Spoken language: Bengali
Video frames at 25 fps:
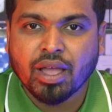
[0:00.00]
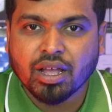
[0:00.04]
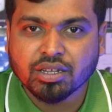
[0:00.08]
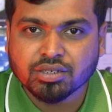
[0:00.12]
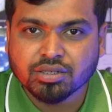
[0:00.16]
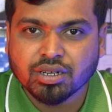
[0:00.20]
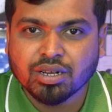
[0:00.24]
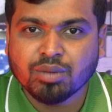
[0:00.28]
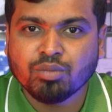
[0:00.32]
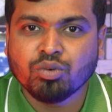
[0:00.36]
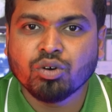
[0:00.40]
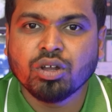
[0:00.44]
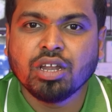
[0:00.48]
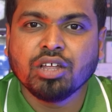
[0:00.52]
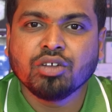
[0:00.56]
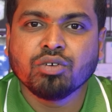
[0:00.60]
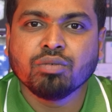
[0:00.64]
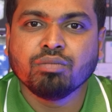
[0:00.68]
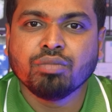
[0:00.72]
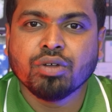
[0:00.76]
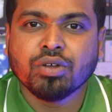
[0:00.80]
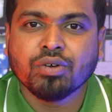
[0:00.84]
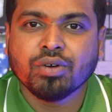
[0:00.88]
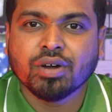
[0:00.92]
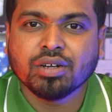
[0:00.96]
আসসালামু আলাইকুম
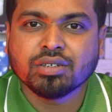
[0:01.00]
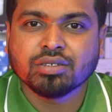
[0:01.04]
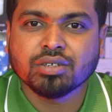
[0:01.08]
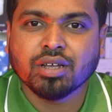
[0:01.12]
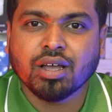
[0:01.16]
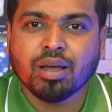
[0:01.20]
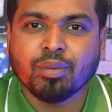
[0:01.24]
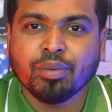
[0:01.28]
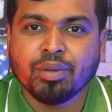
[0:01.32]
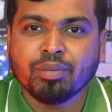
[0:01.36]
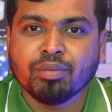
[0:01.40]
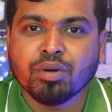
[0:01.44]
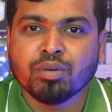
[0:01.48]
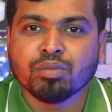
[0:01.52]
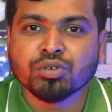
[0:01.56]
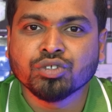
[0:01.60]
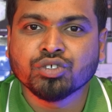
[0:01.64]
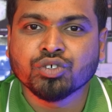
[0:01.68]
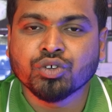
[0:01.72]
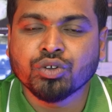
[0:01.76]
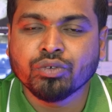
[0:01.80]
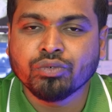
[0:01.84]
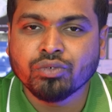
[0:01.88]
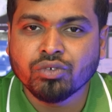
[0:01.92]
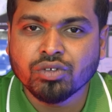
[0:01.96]
ভিউয়ার্স আমি মোহাম্মদ
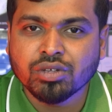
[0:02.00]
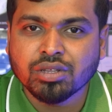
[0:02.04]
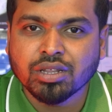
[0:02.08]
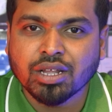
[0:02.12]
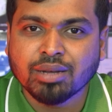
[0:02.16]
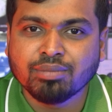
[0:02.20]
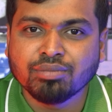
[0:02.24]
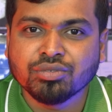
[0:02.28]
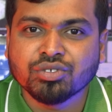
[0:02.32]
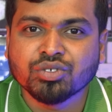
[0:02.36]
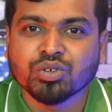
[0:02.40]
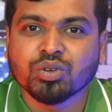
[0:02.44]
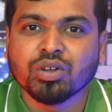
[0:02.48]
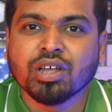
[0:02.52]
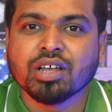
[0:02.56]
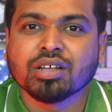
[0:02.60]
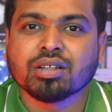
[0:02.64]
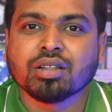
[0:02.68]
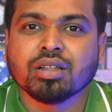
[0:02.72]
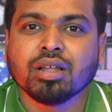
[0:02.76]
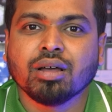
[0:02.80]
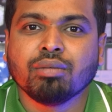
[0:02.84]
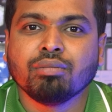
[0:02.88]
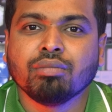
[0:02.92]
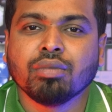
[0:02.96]
শরীফুল ইসলাম চলে
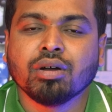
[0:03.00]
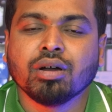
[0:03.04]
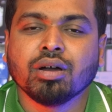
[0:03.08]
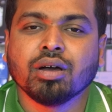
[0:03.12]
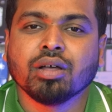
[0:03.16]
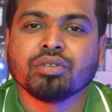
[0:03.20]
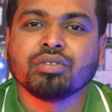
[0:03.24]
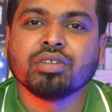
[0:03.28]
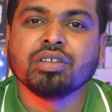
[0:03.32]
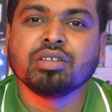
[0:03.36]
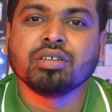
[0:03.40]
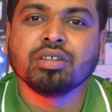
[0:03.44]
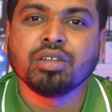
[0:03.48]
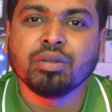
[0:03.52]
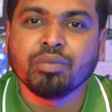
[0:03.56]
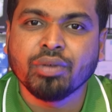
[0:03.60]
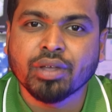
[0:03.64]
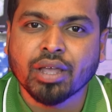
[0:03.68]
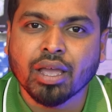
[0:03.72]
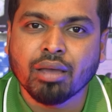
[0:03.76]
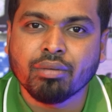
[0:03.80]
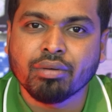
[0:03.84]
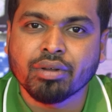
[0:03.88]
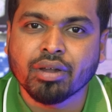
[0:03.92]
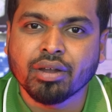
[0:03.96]
আসলাম সিসিটিভি
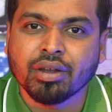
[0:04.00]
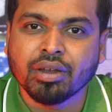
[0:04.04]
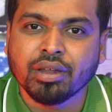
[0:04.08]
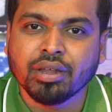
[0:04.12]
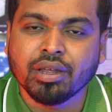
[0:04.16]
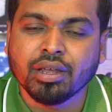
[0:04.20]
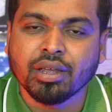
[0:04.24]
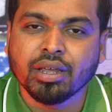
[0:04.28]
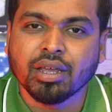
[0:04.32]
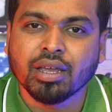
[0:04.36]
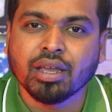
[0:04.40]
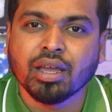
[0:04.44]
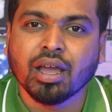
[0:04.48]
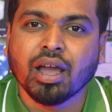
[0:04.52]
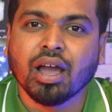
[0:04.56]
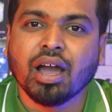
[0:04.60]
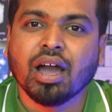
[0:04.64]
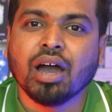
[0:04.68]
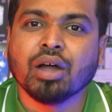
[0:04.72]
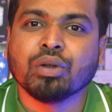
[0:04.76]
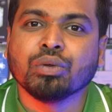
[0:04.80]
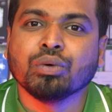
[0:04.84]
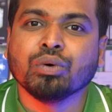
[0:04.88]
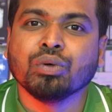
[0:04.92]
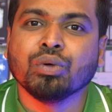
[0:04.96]
ক্যামেরা নিয়ে
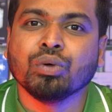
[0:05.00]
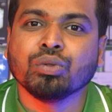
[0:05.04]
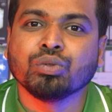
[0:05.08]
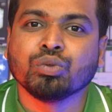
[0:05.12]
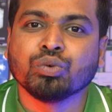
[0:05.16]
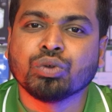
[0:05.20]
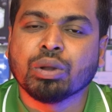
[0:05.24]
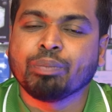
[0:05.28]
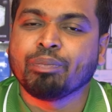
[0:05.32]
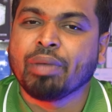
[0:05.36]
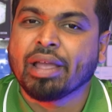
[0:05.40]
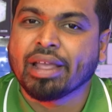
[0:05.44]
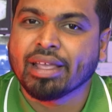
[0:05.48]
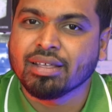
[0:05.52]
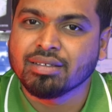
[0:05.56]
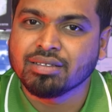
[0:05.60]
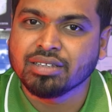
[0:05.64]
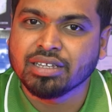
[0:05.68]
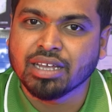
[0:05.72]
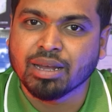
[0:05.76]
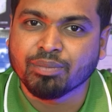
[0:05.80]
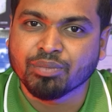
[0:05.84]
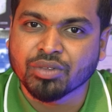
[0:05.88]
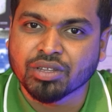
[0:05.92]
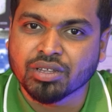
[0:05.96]
আরও দুটো প্যাকেজ
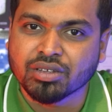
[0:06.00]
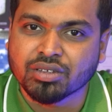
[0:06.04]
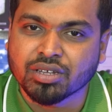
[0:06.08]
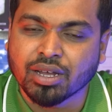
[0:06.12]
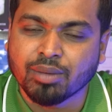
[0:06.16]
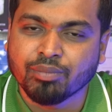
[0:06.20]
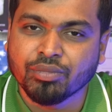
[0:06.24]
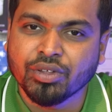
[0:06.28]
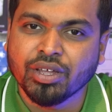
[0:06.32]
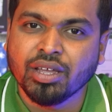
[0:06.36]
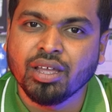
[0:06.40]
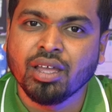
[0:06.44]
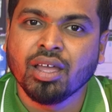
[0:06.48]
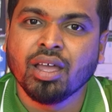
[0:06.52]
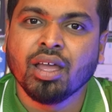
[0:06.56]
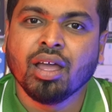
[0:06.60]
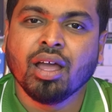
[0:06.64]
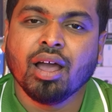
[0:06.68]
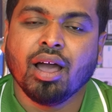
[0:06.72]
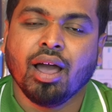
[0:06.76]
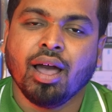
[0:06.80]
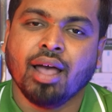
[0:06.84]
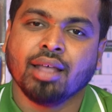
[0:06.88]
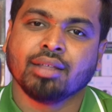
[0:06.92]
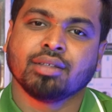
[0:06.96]
নিয়ে আপনাদের সামনে
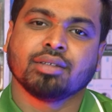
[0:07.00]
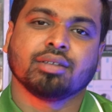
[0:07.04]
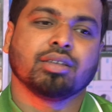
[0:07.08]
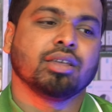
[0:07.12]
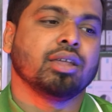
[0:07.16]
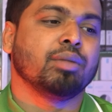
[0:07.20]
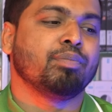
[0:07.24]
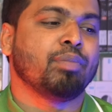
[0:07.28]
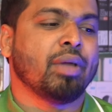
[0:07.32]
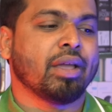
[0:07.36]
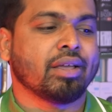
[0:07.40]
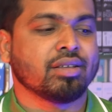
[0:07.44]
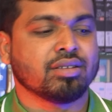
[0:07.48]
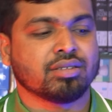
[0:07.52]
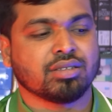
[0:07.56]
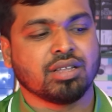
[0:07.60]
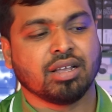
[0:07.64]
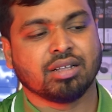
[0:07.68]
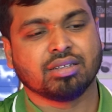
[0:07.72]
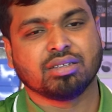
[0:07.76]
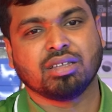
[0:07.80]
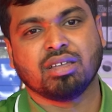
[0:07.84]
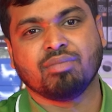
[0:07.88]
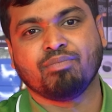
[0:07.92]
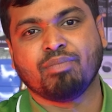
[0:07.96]
আজকের প্যাকেজ
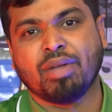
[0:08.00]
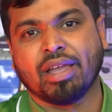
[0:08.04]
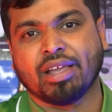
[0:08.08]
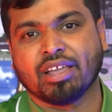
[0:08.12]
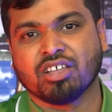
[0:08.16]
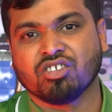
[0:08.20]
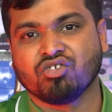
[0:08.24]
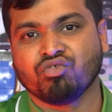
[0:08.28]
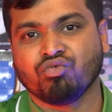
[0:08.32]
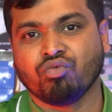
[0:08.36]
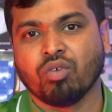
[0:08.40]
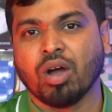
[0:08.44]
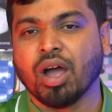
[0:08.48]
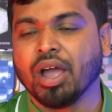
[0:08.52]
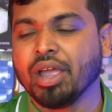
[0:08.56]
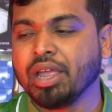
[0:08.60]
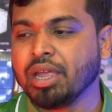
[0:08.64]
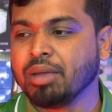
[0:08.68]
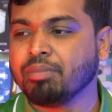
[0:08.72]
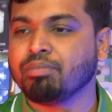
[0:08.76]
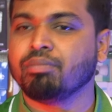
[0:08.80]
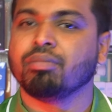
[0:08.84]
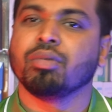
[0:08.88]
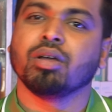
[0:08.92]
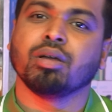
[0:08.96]
থাকছে প্যাকেজ ফাইভ
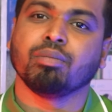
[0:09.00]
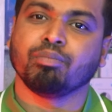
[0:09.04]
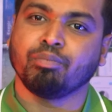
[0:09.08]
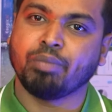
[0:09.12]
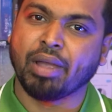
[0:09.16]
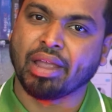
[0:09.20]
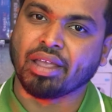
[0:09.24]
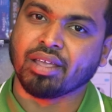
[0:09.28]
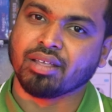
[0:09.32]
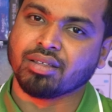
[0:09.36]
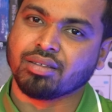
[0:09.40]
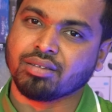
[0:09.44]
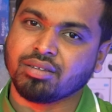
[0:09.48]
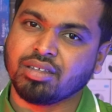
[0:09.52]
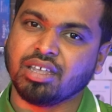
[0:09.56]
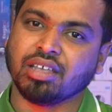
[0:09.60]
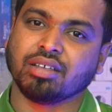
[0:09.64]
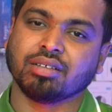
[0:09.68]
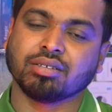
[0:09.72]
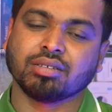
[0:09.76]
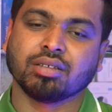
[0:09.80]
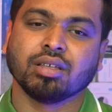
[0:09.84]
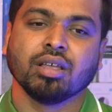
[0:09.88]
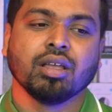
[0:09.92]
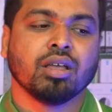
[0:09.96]
প্যাকেজ সিক্স